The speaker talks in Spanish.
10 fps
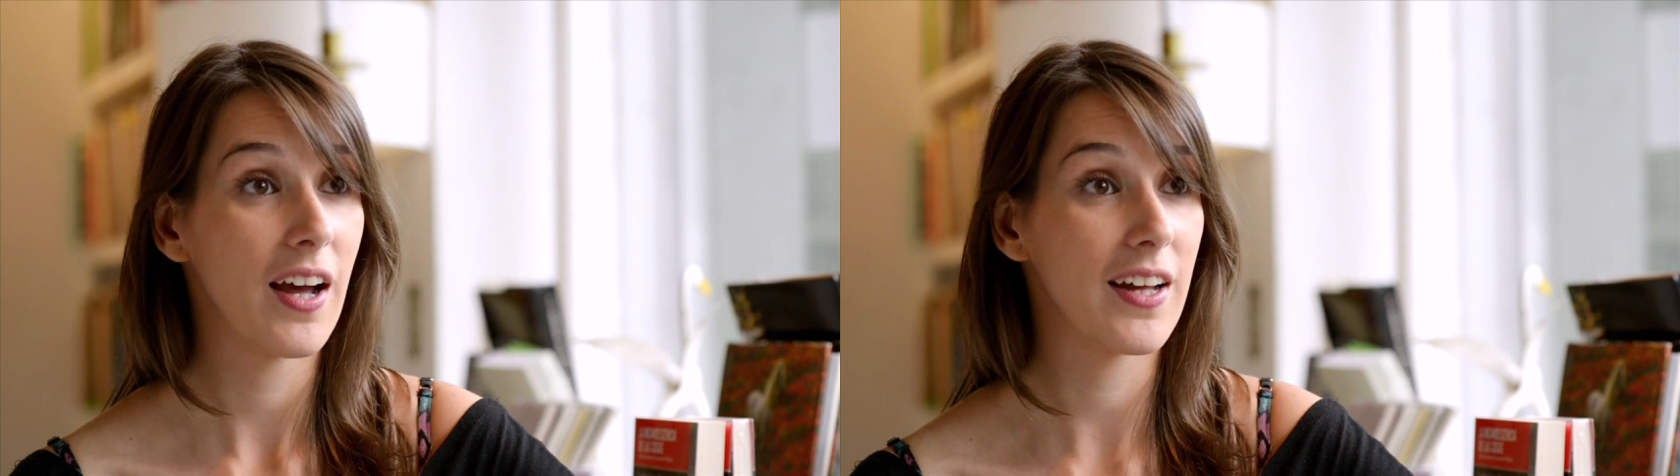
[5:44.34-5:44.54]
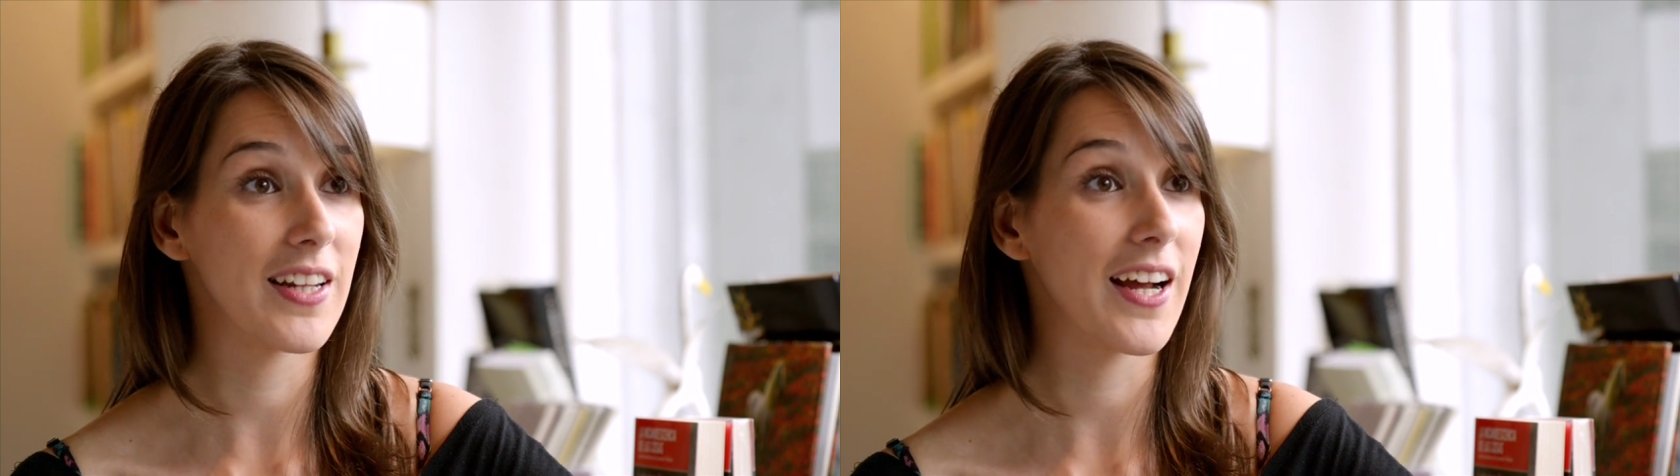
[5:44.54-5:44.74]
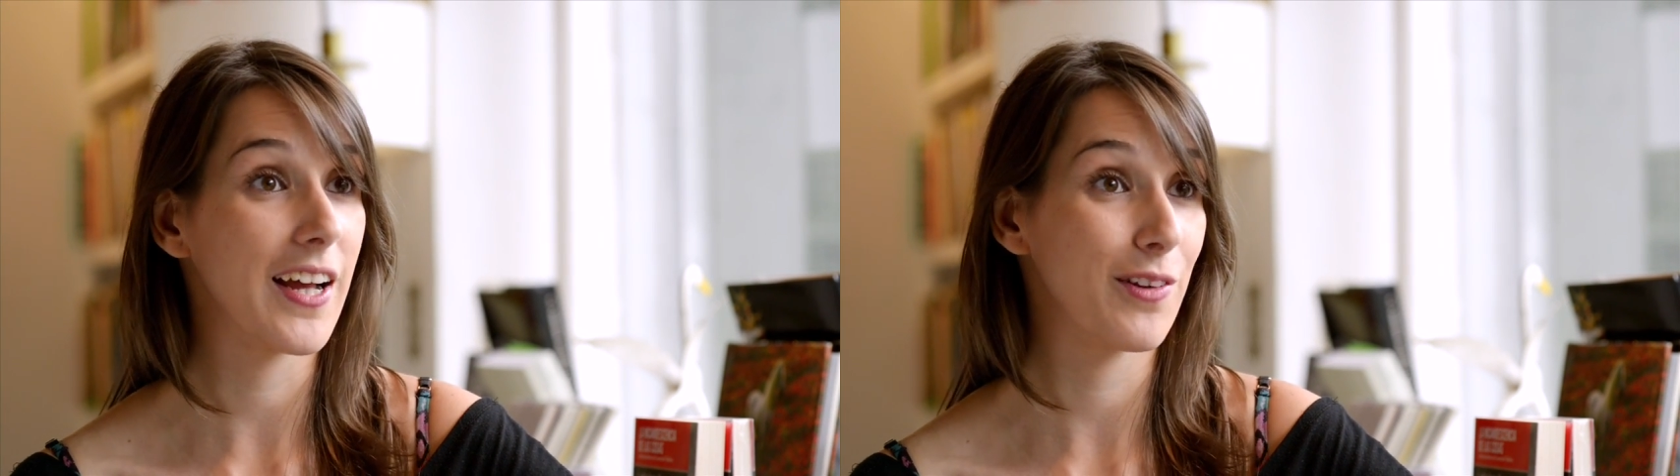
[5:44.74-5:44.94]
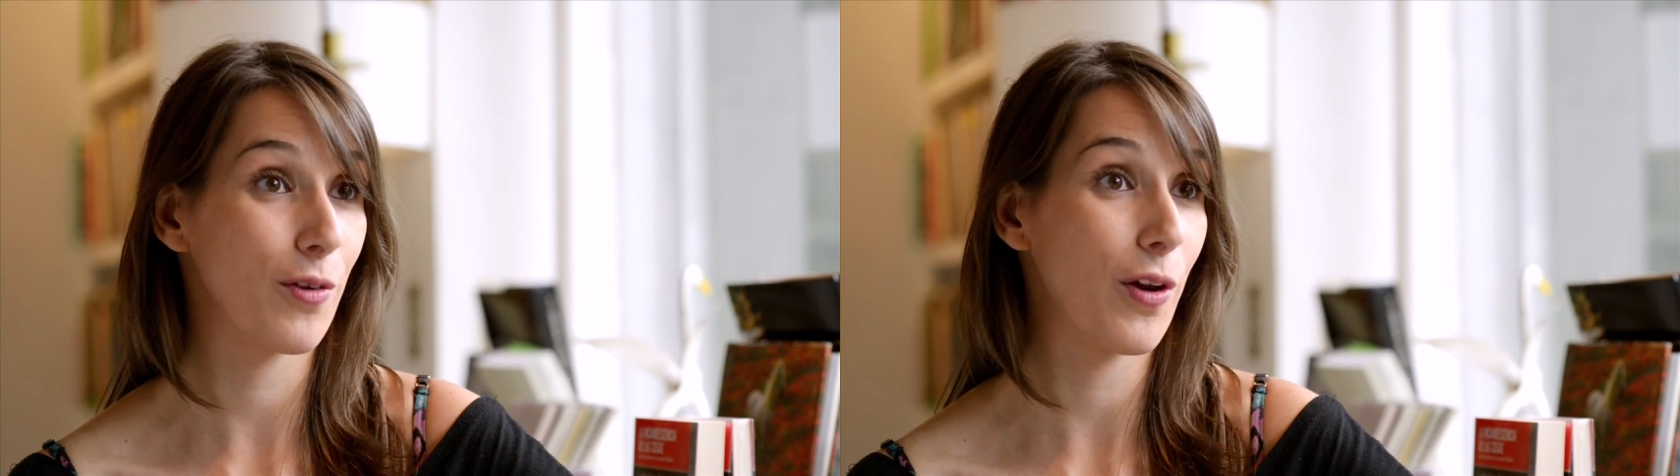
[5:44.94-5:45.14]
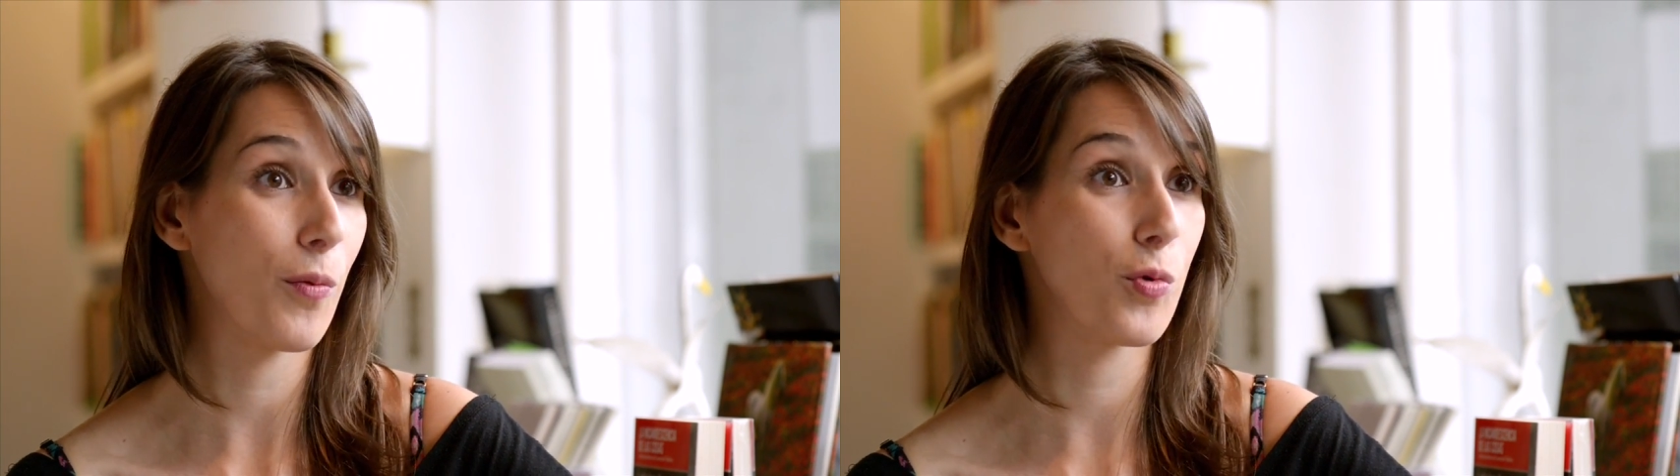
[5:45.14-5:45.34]

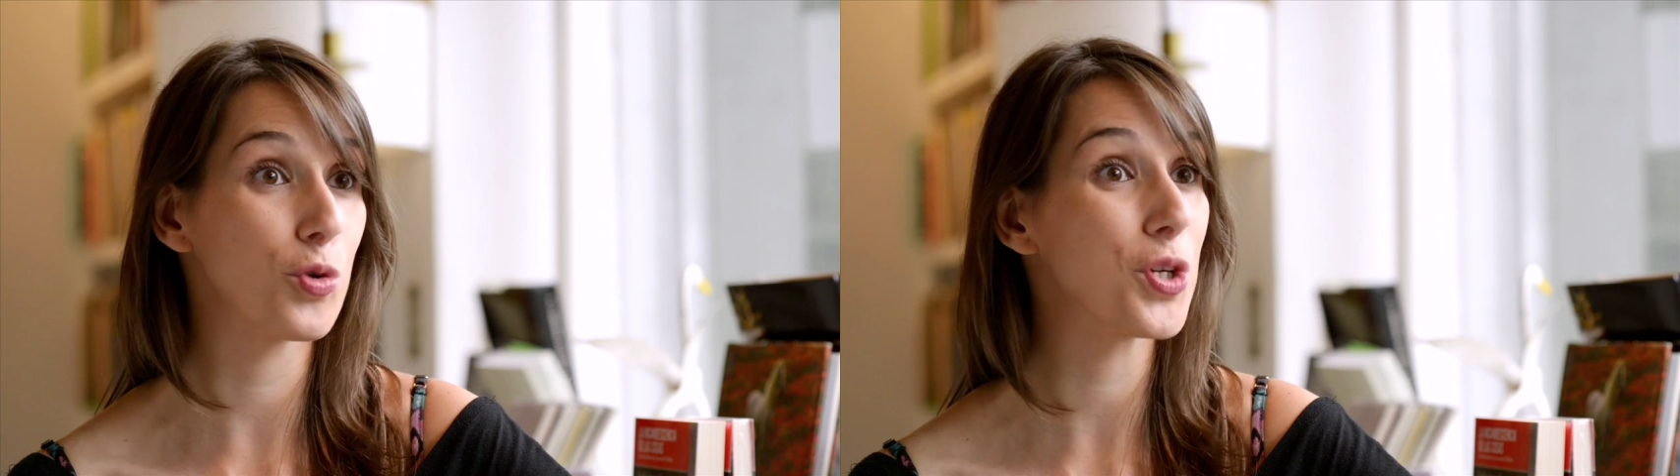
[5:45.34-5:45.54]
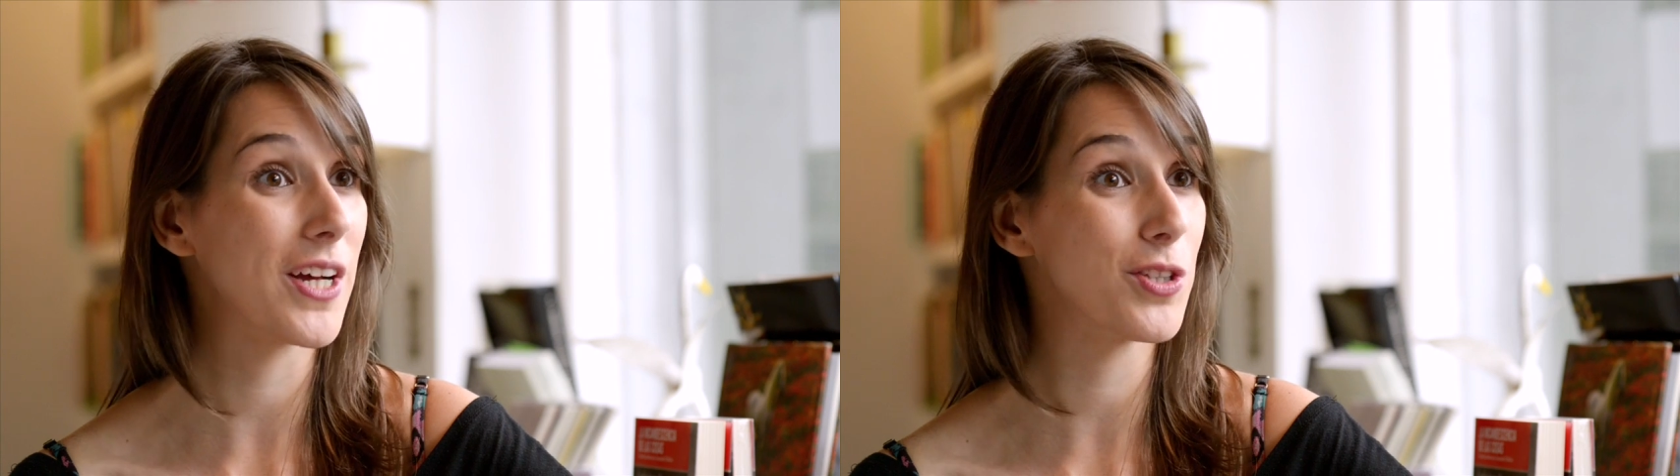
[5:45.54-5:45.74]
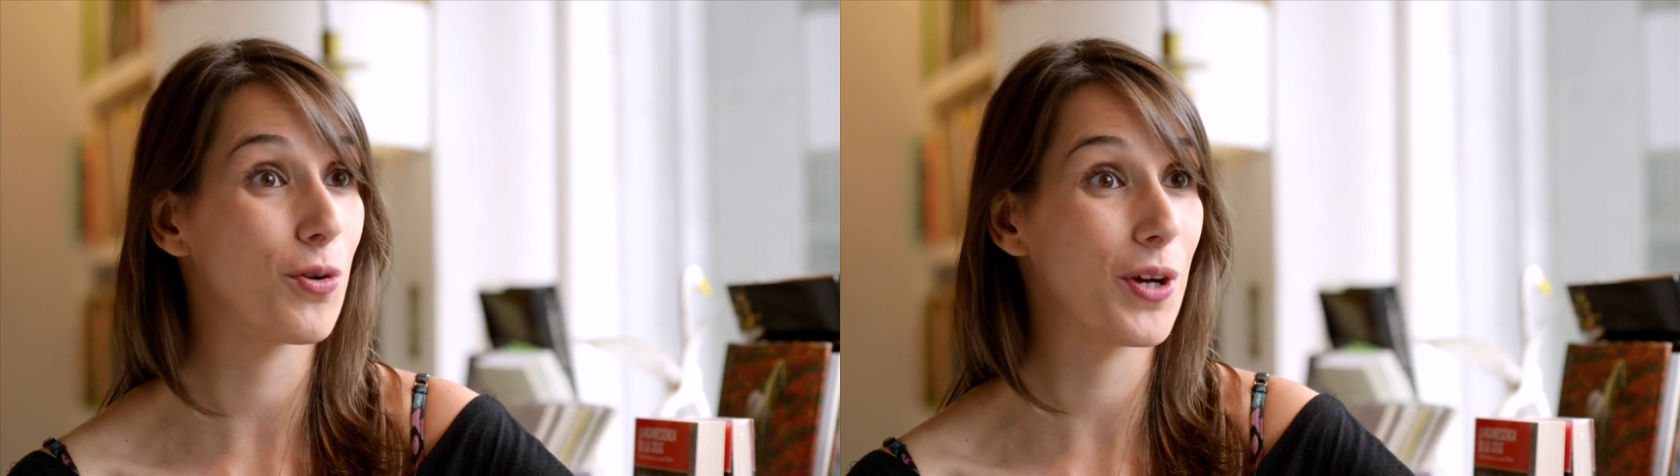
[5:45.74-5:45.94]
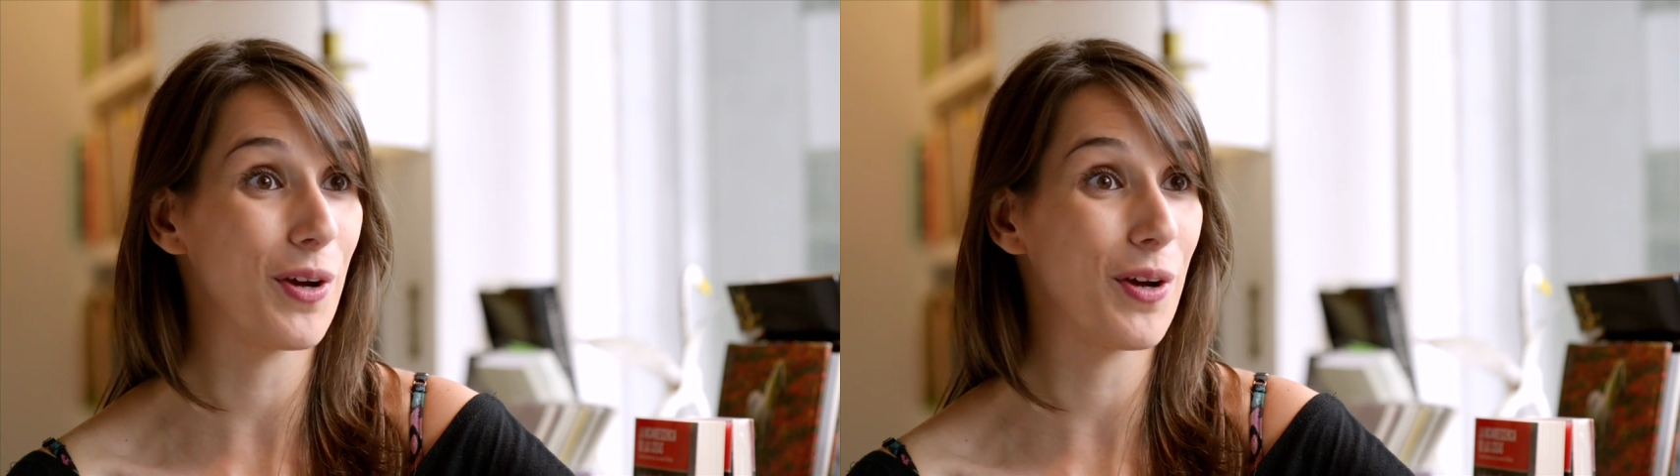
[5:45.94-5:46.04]
atracando a los muchachos